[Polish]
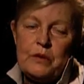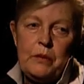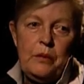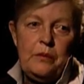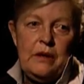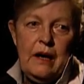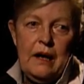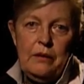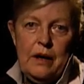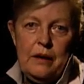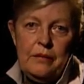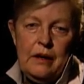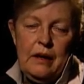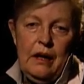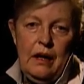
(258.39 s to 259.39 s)

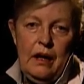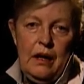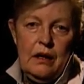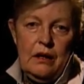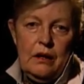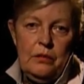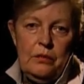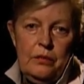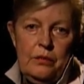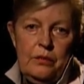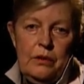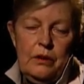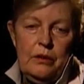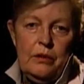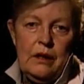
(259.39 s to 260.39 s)
wspomniałam,
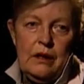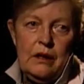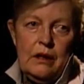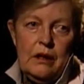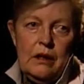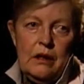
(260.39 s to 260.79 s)
były